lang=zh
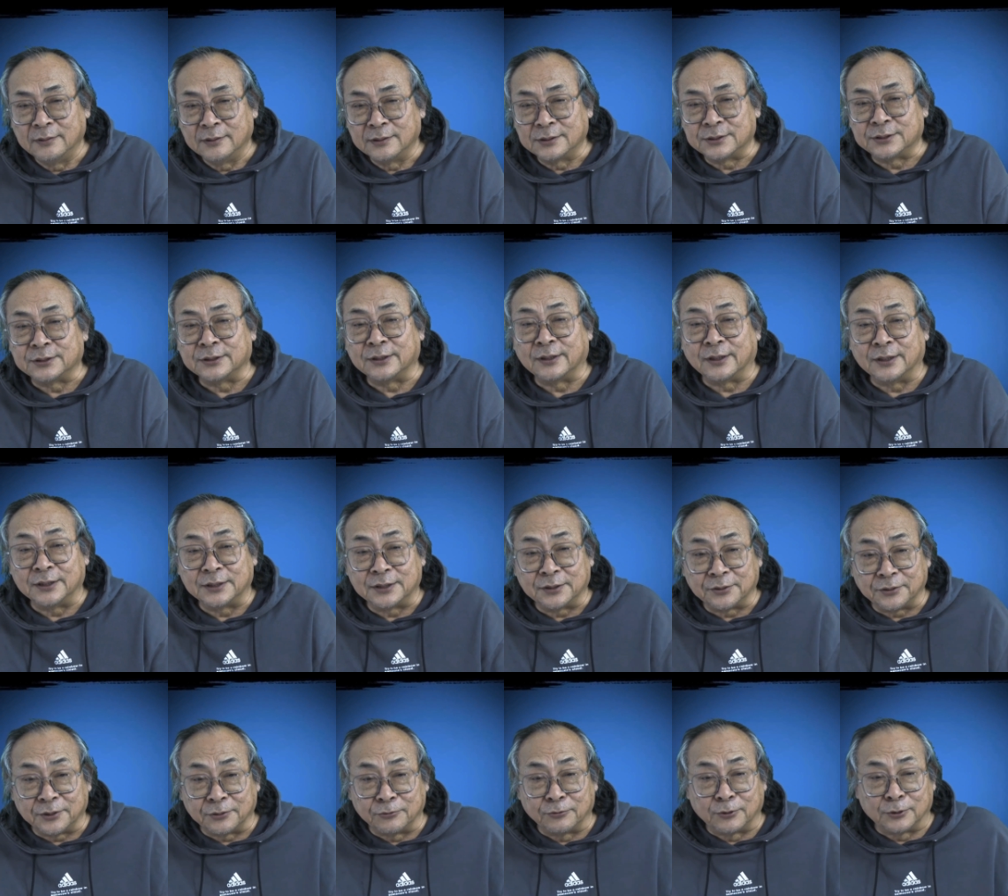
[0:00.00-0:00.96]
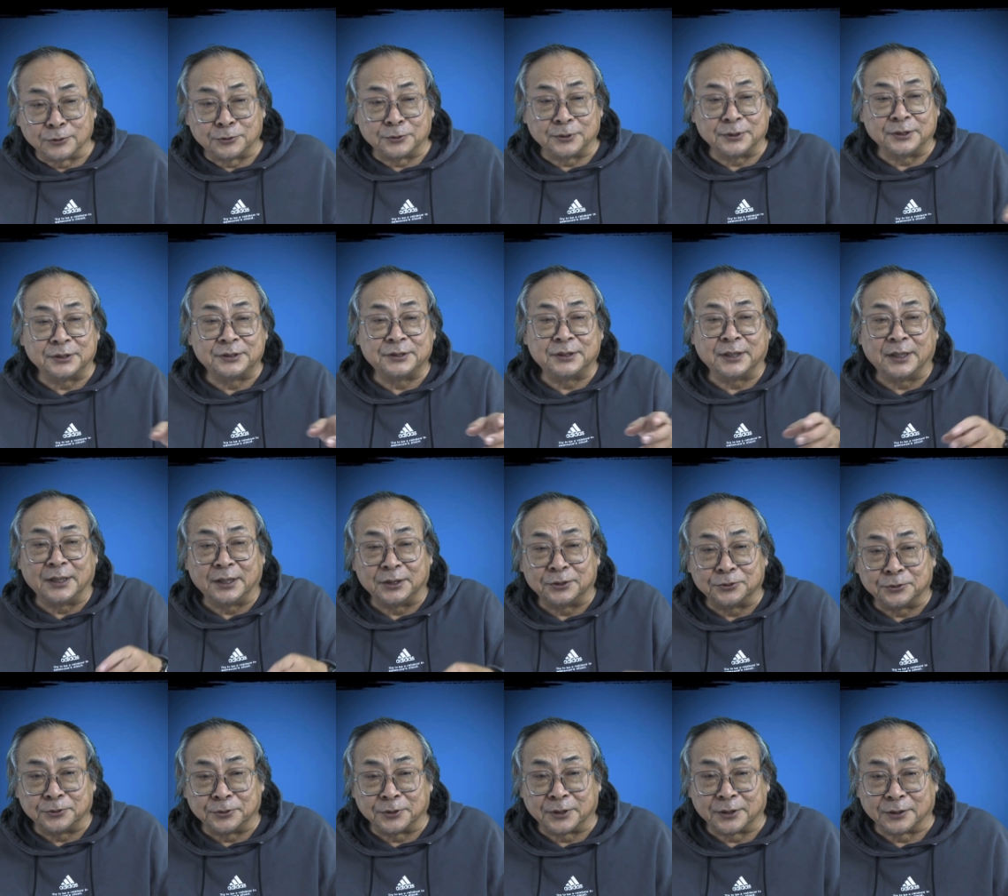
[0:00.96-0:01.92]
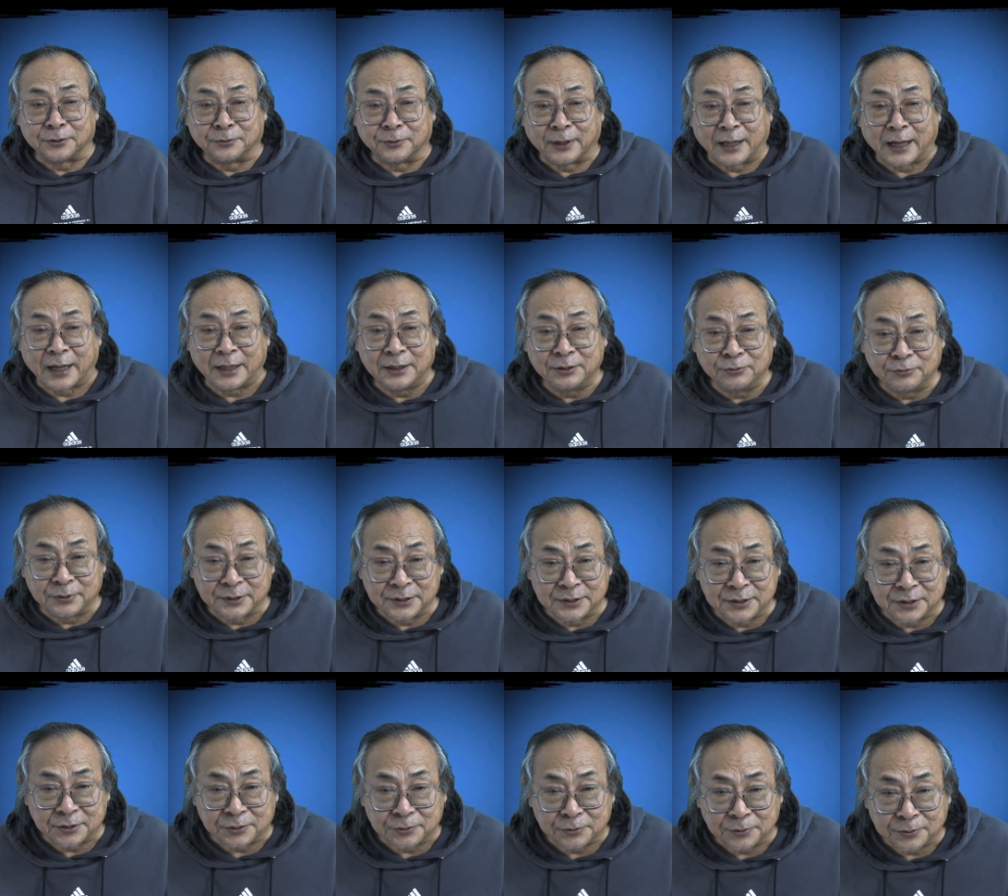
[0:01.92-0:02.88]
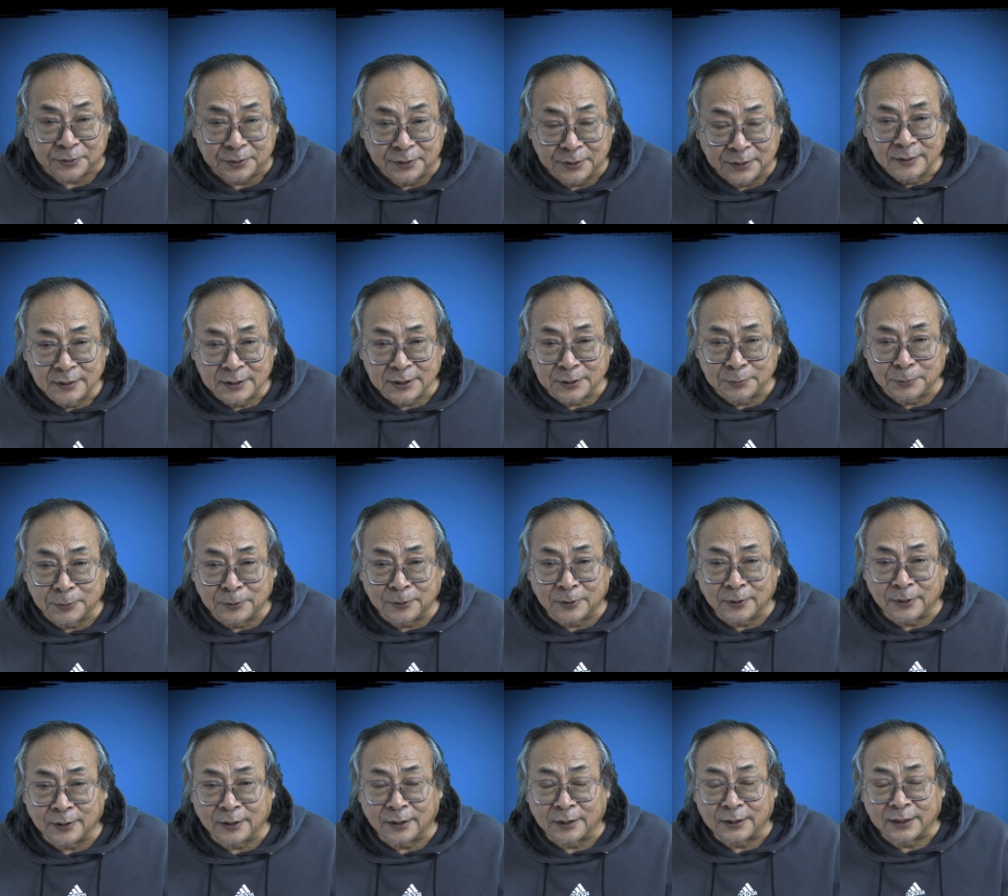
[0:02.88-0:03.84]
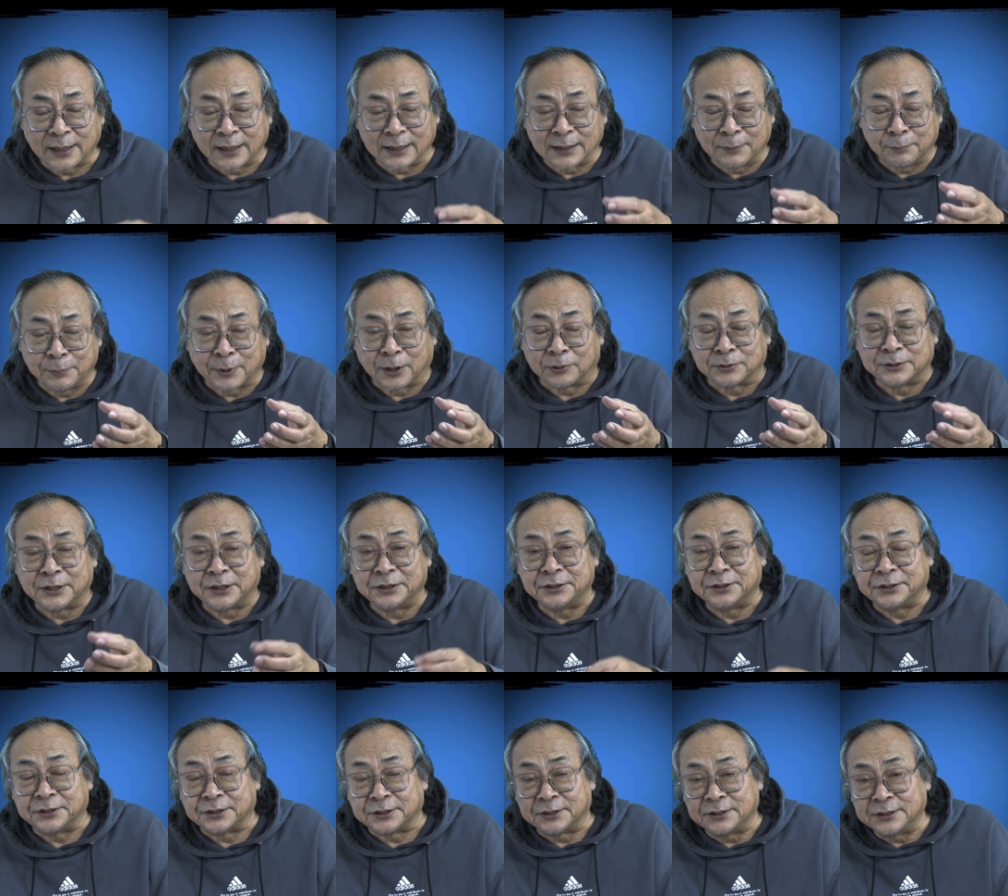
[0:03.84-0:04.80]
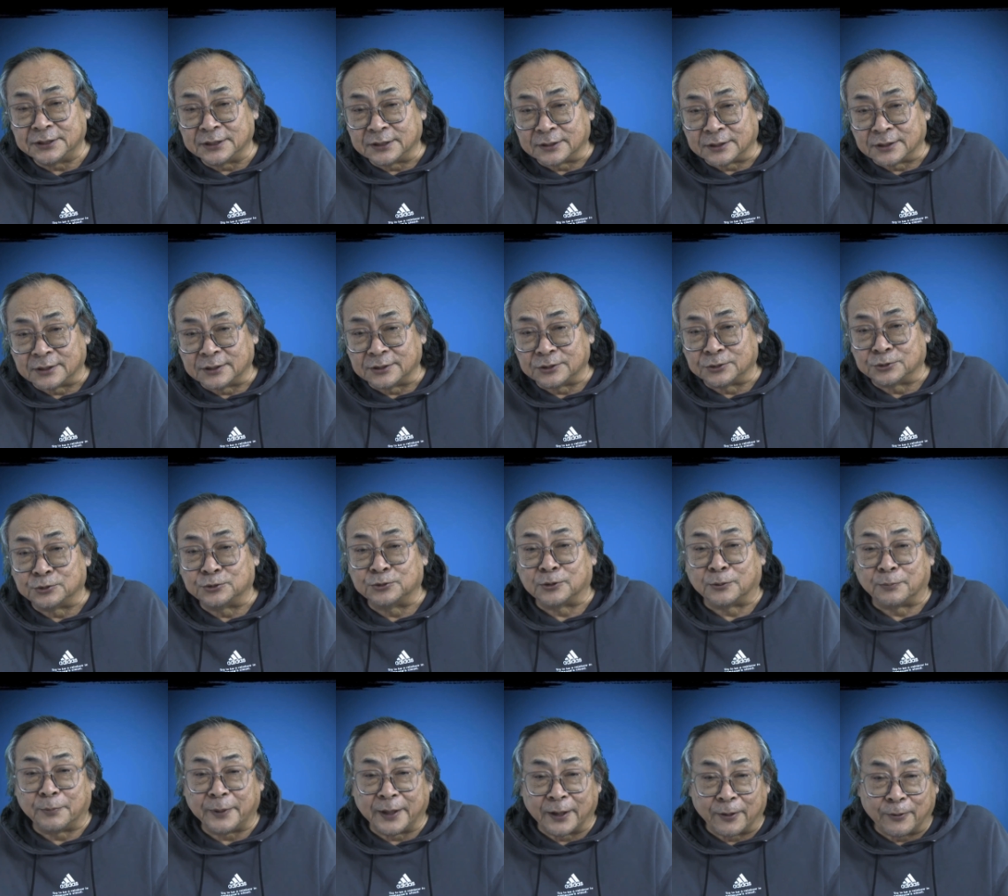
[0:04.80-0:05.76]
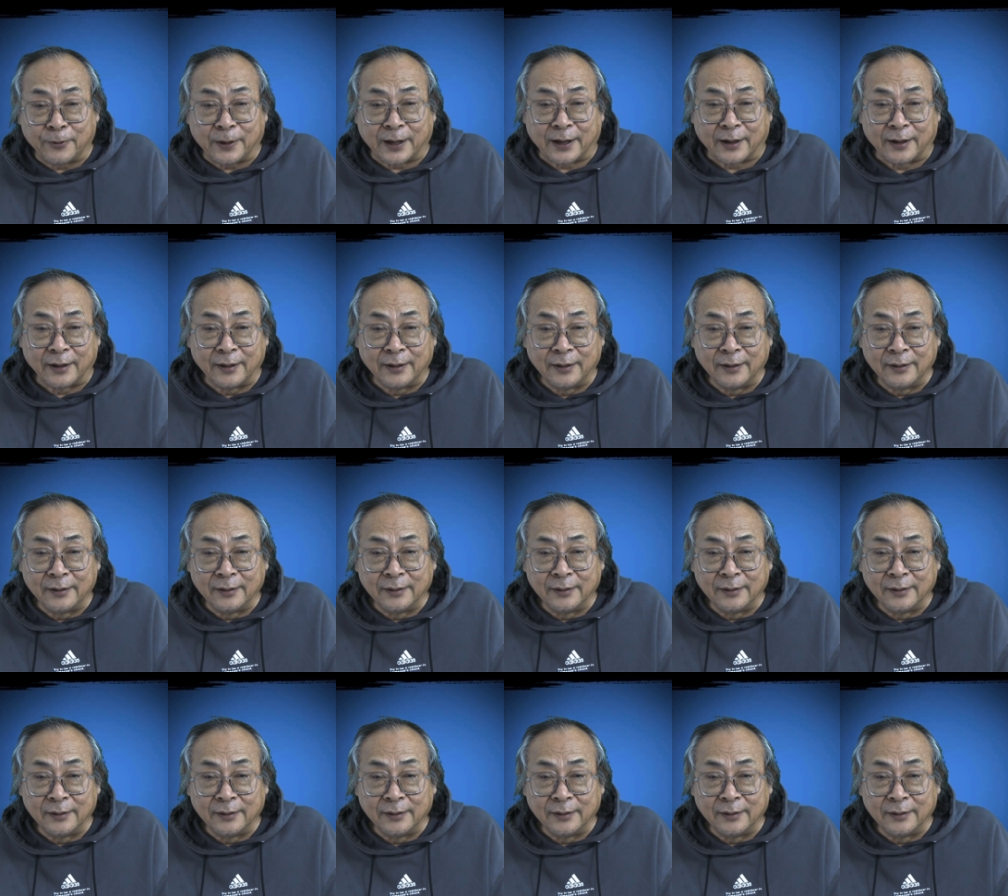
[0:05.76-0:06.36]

甚而之语，我觉得现在就有很多还是文字狱，只不过它的表现形式有所变化。